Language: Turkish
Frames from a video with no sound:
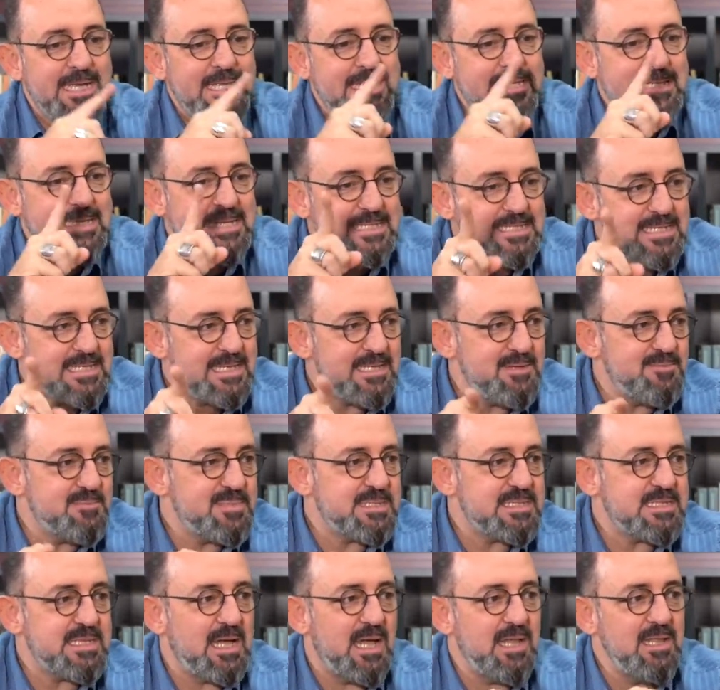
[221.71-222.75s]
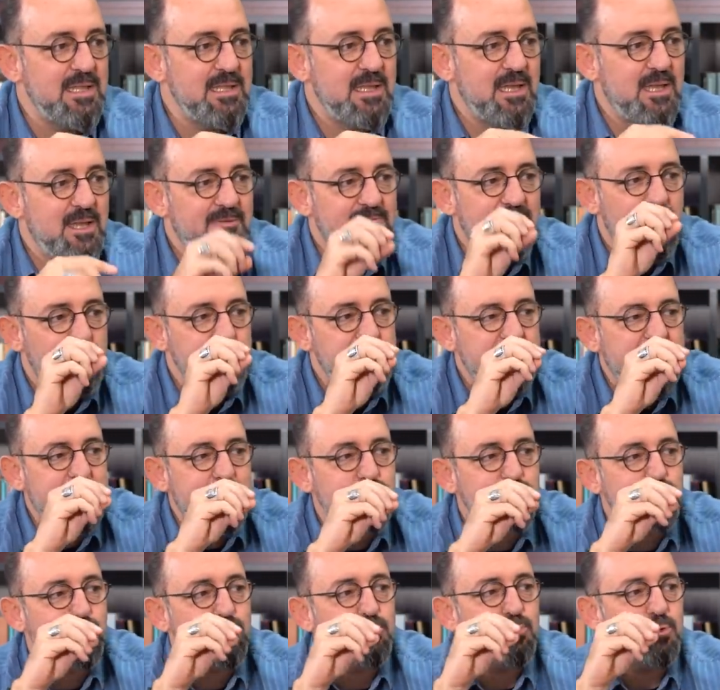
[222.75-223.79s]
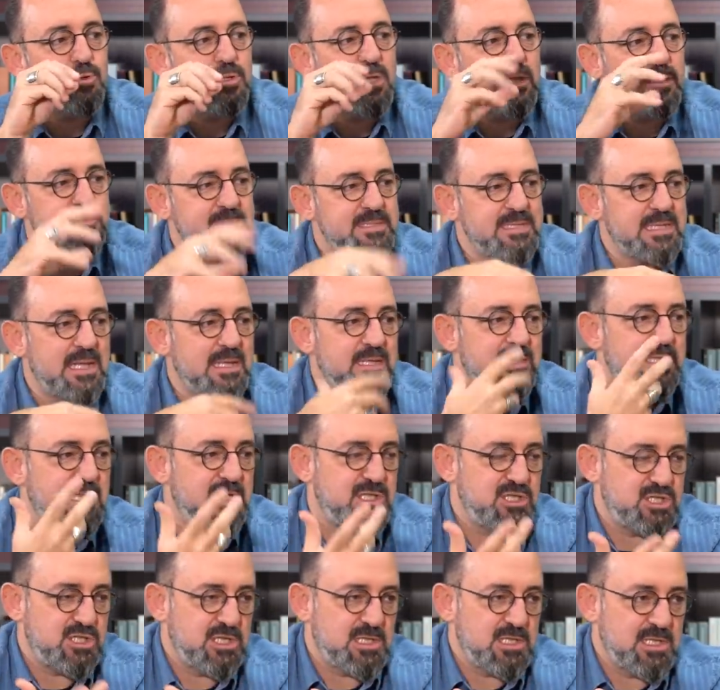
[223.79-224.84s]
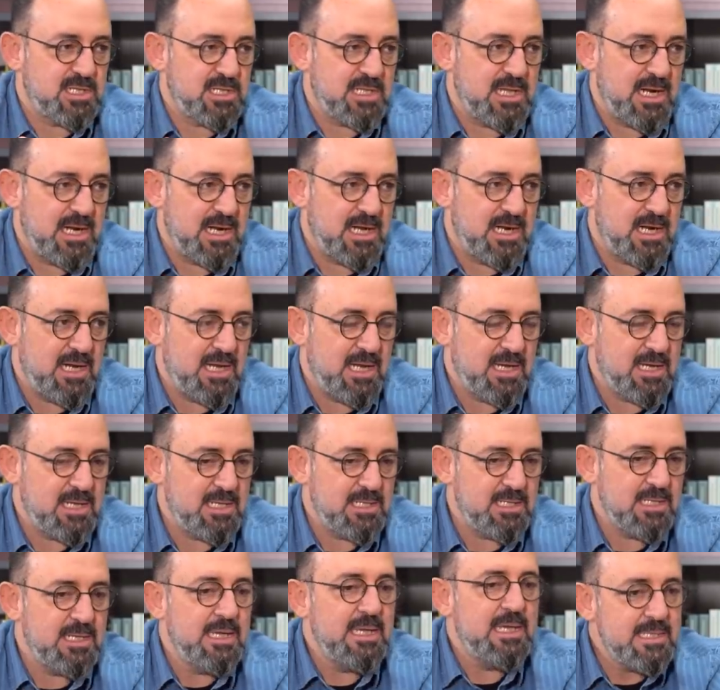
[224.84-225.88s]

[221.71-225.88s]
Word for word: Yazılımsal ve mikro donanımsal değişikliklerle alakalı.